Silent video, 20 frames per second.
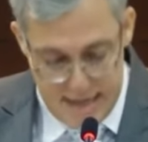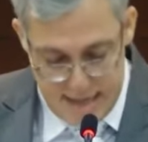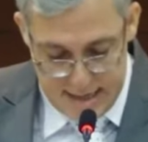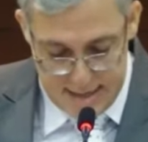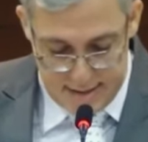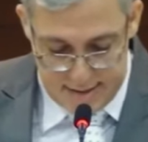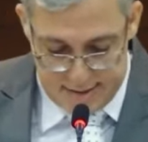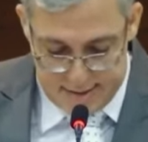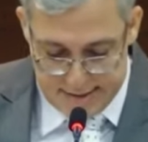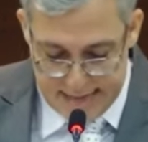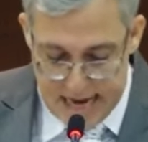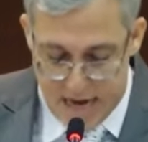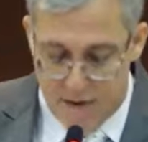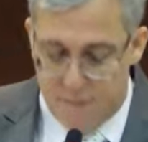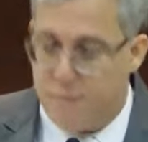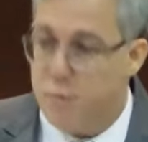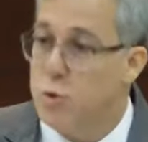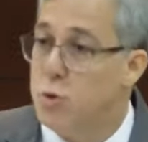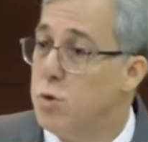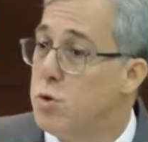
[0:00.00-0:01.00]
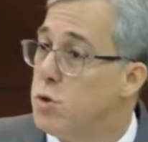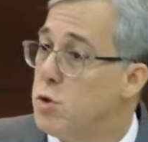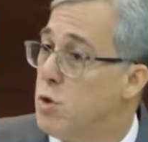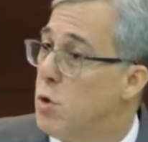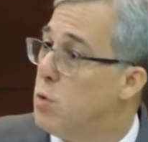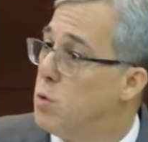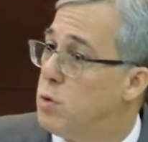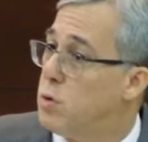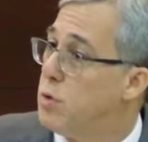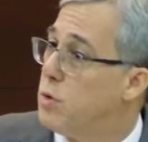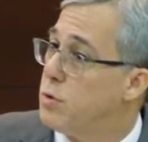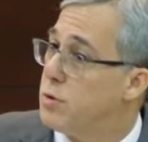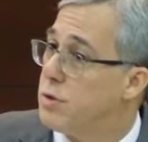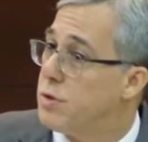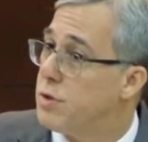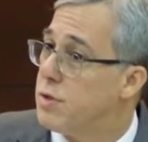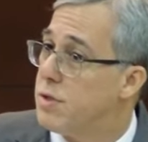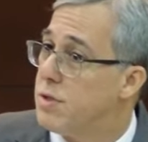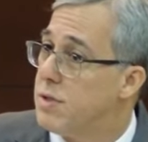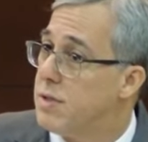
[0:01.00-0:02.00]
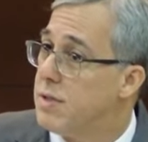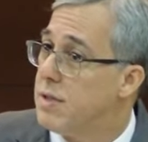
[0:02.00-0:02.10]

Servo dos Outros.